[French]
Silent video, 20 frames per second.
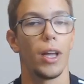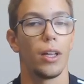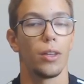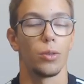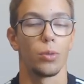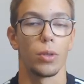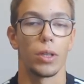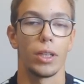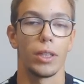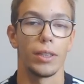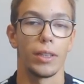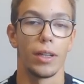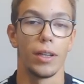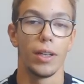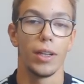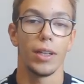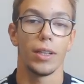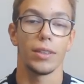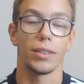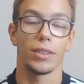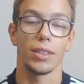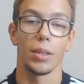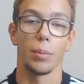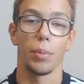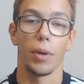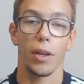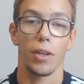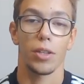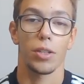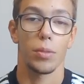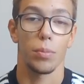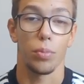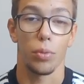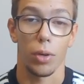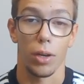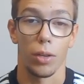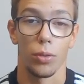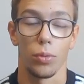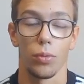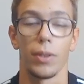Donc les gars, c'est parti pour
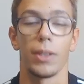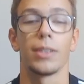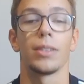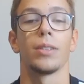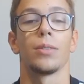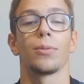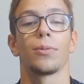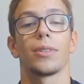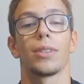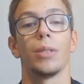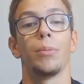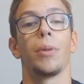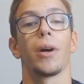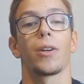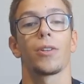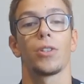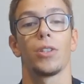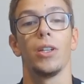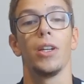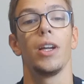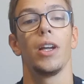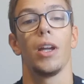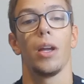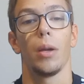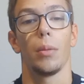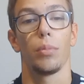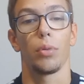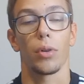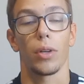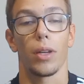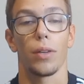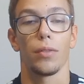la nouvelle saison, c'est parti pour la